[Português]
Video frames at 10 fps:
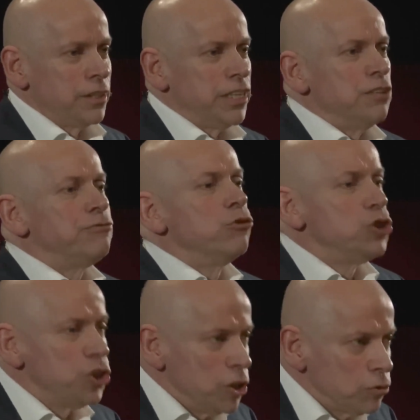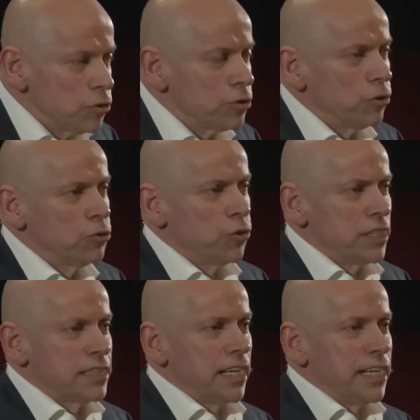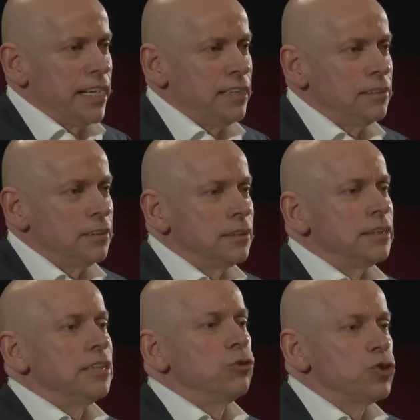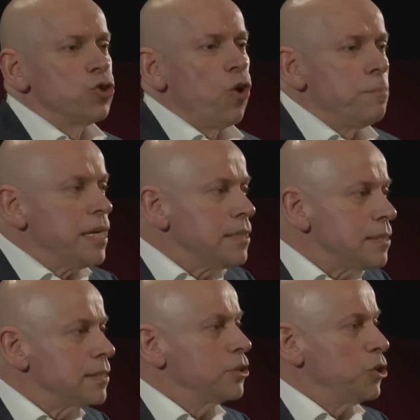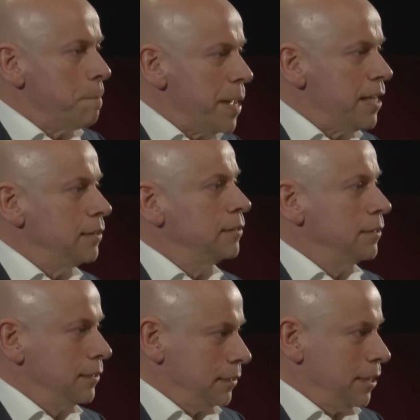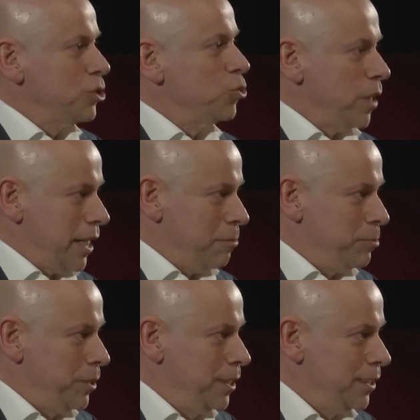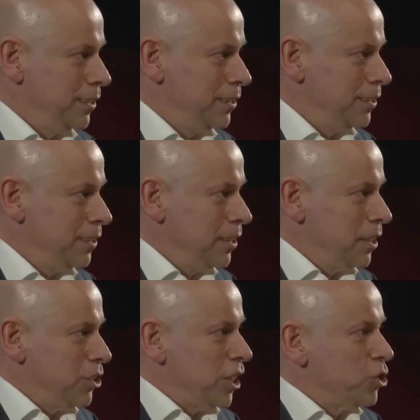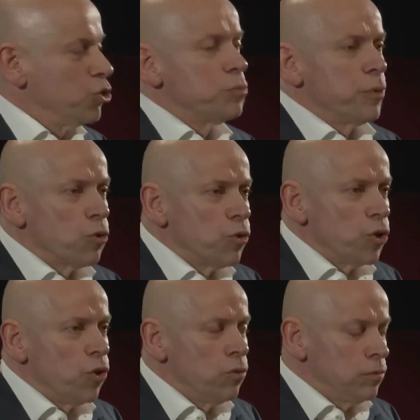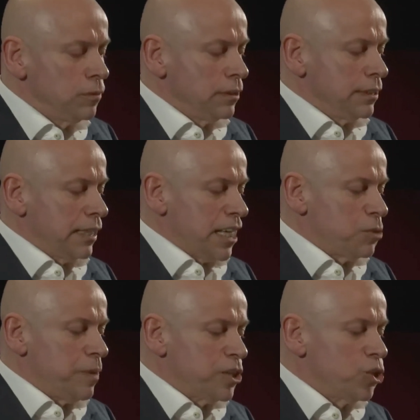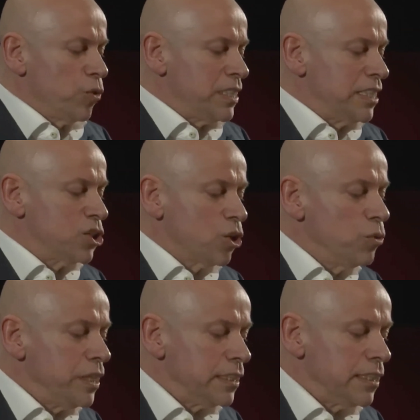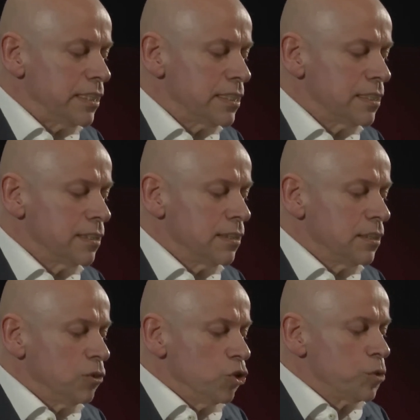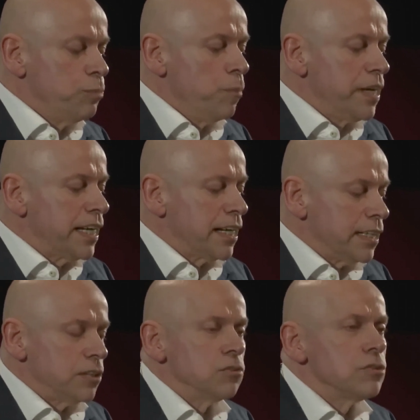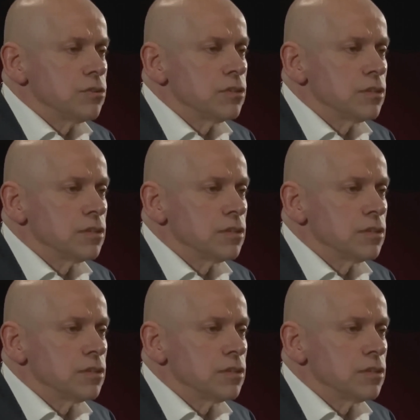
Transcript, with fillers: e fugiu dos doutores da lei e dos homens de bem da sua época. Jesus procurou as pessoas excluídas, os publicanos,